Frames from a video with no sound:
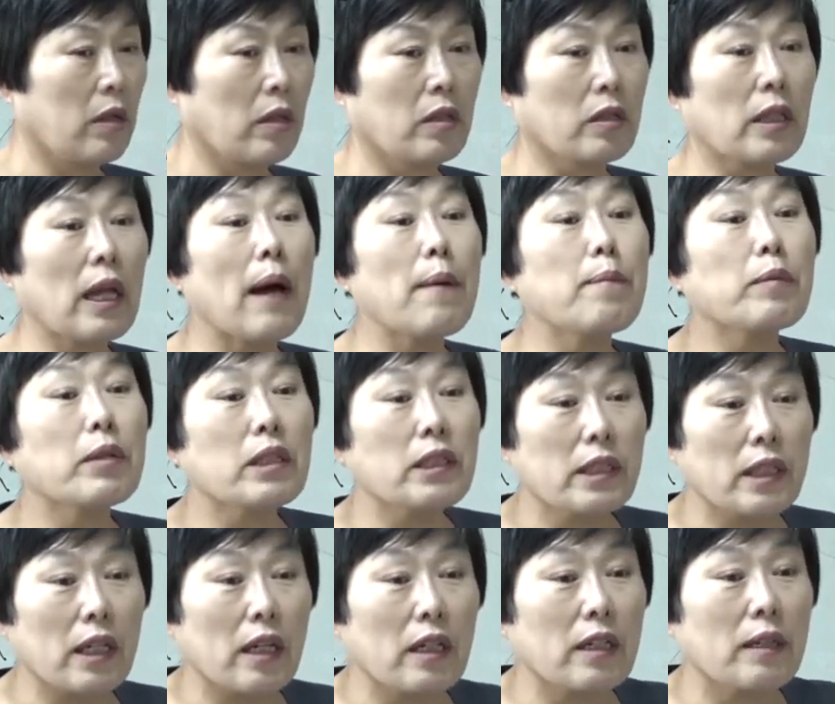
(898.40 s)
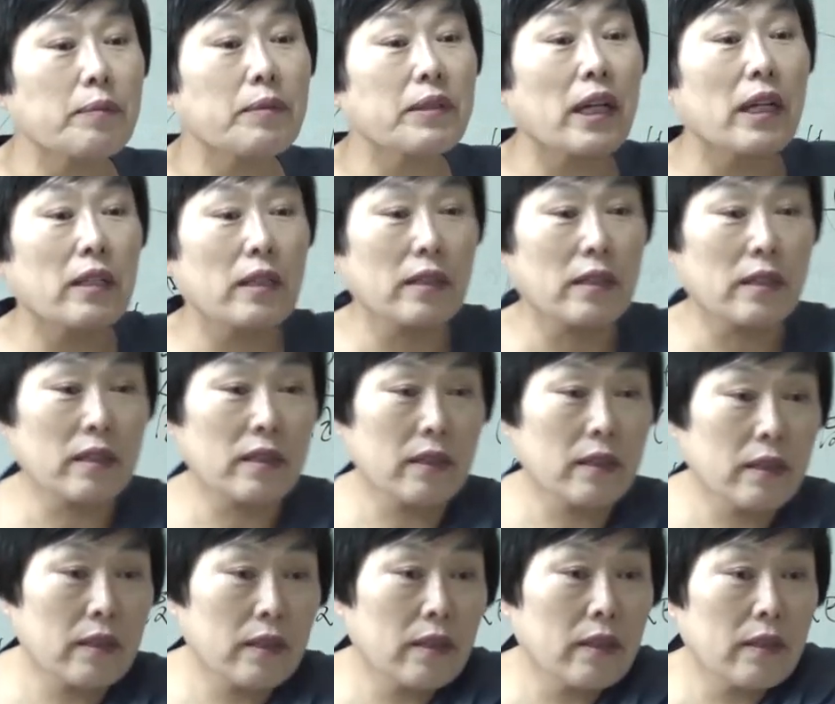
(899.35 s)
그 다음 글자가 급살이에요.
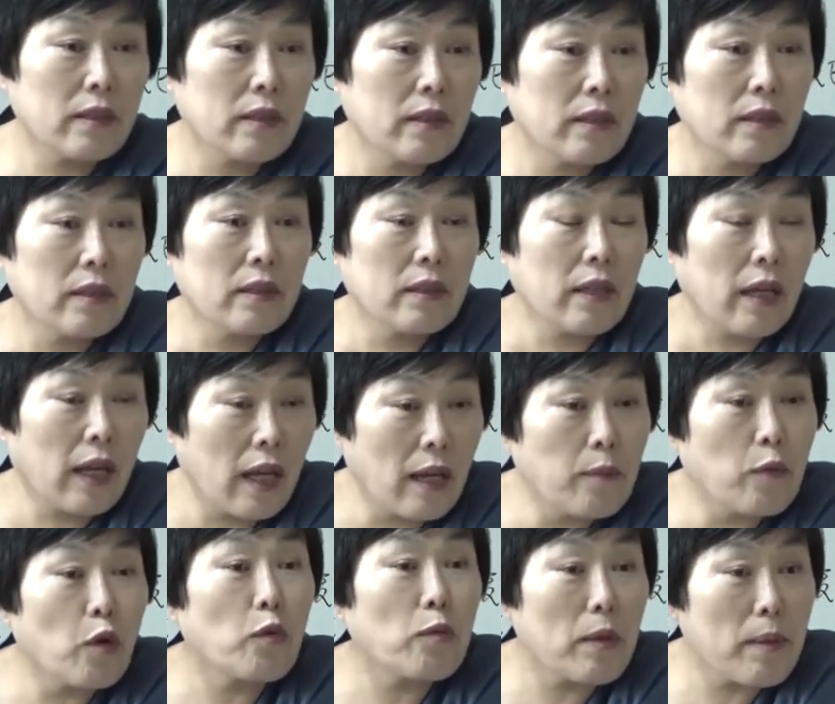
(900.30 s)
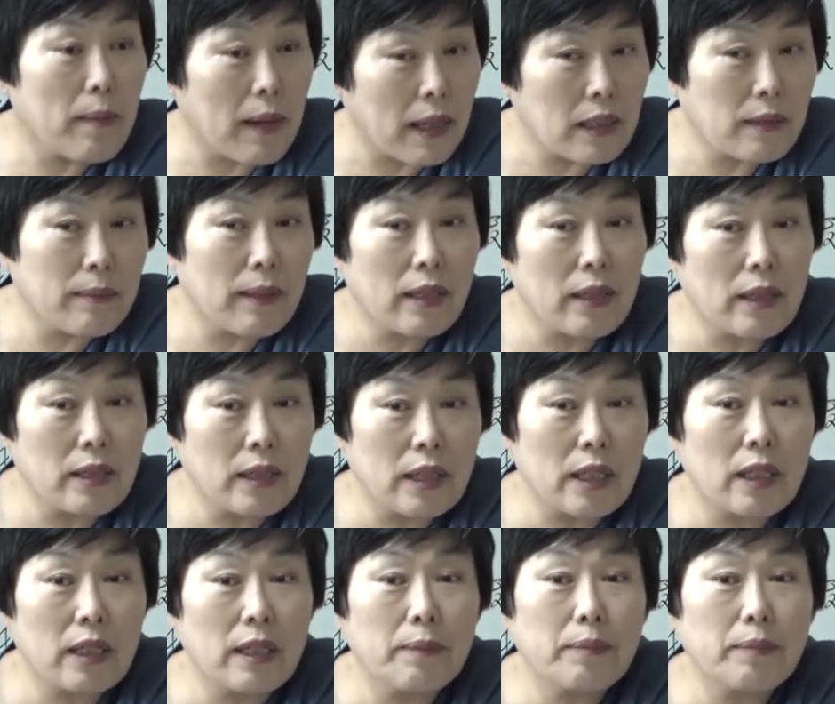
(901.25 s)
해묘미 마지막 글자가